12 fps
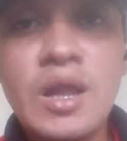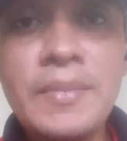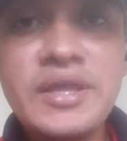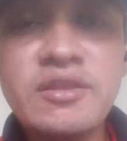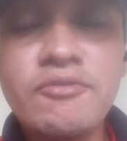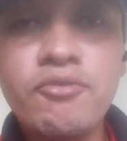
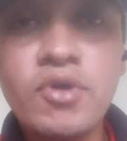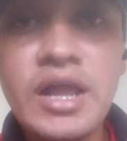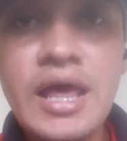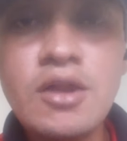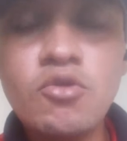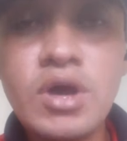Totalmente
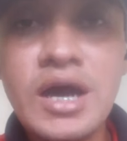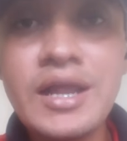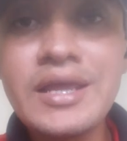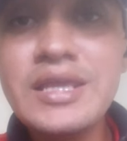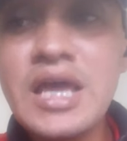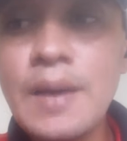fuera de
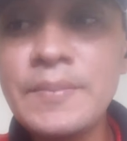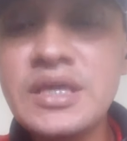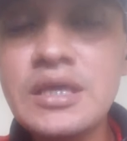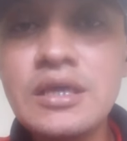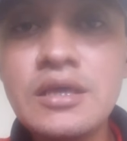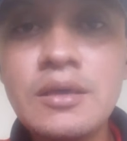lugar y a
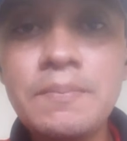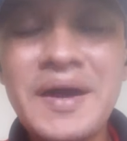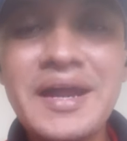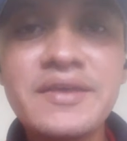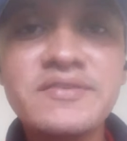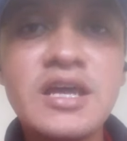mi
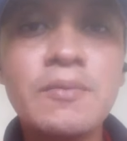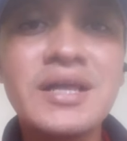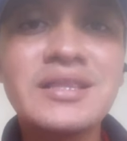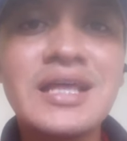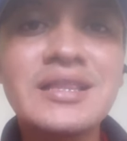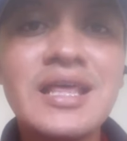parecer
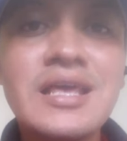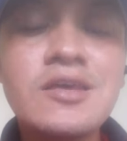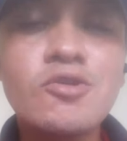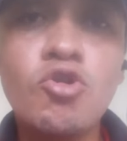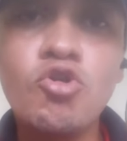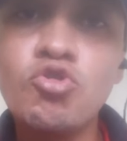bastante
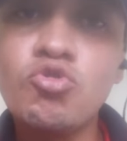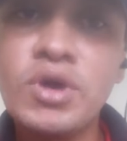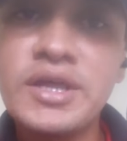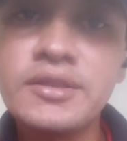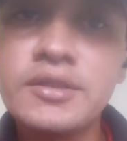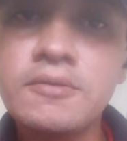
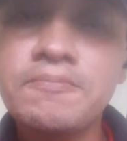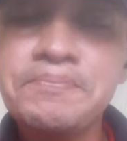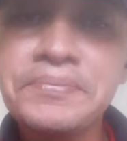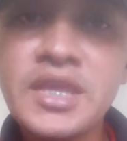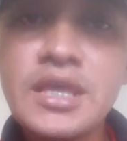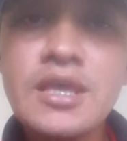incongruente.
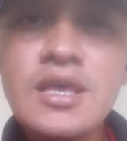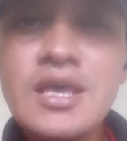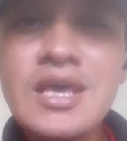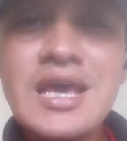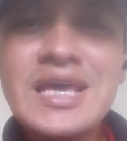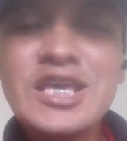
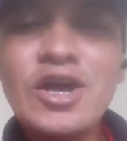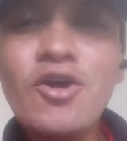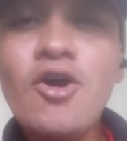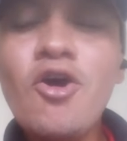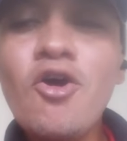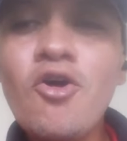
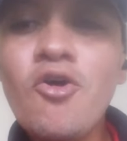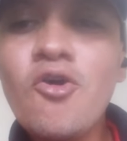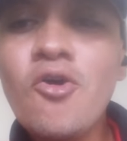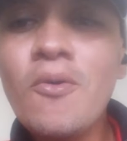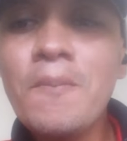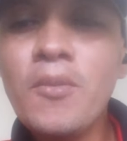
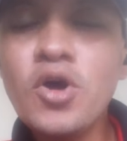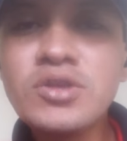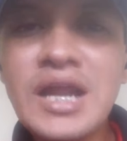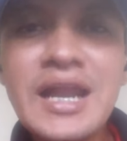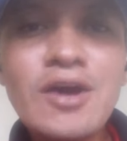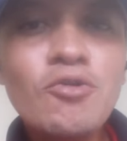Quiero
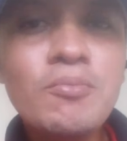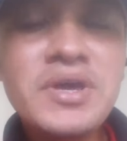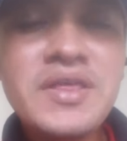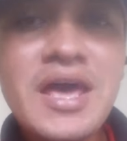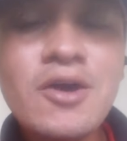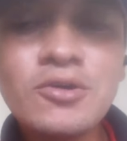mostrarles un
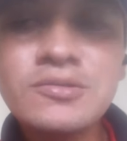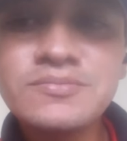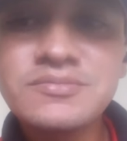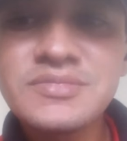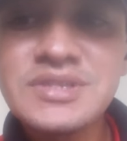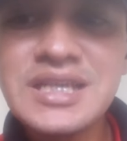
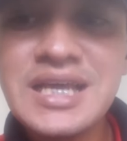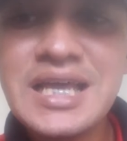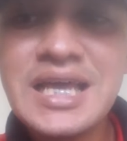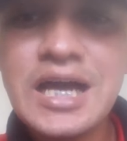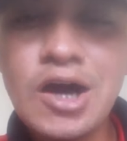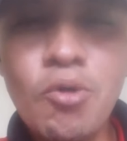video
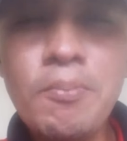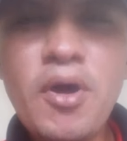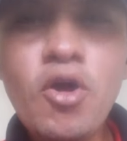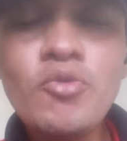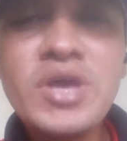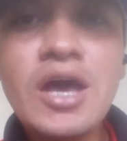un
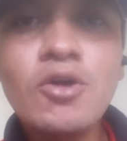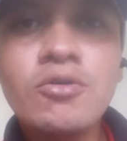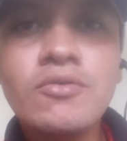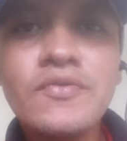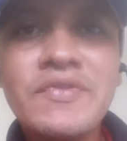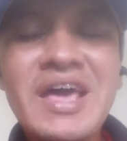poco
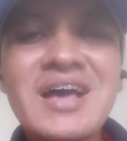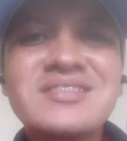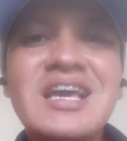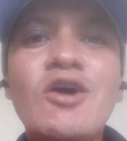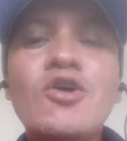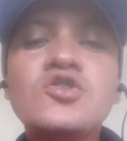viejo de
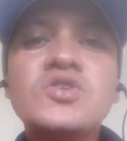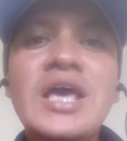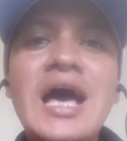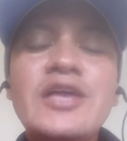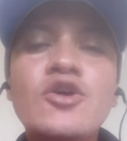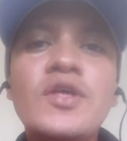hace
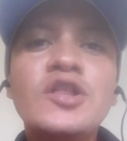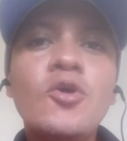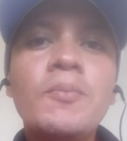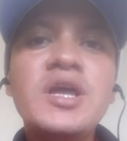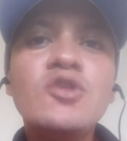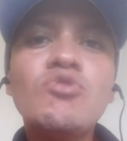11 años, del
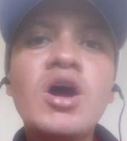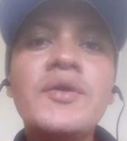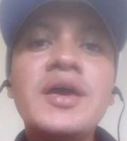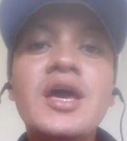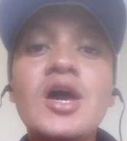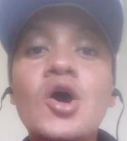
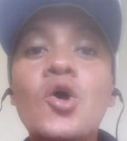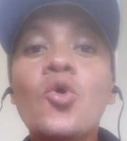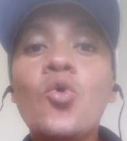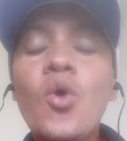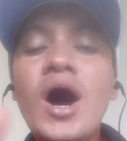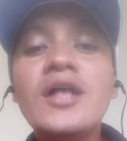2009,
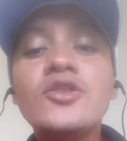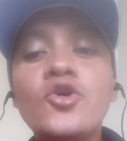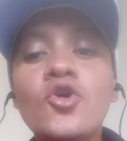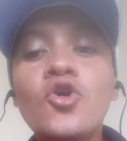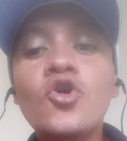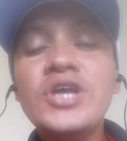
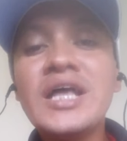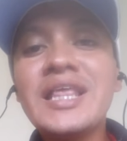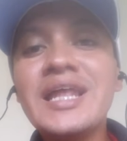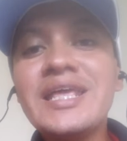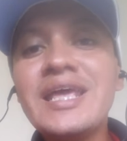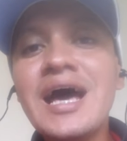cuando ya
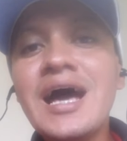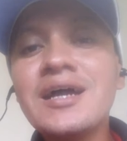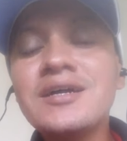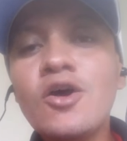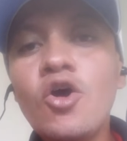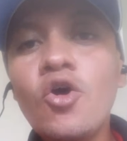
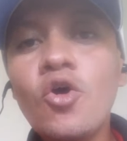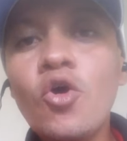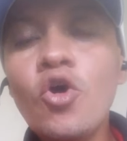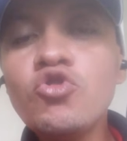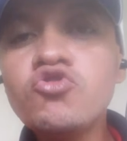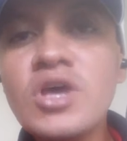tenían
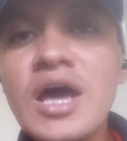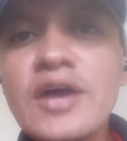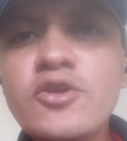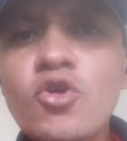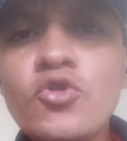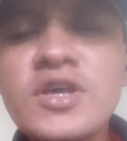11
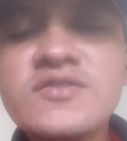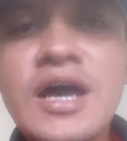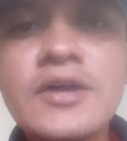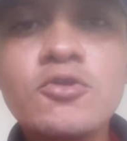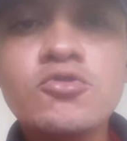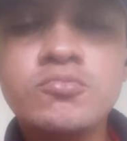años o 10
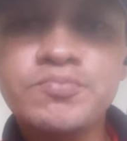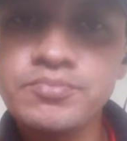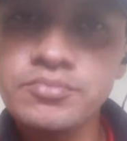años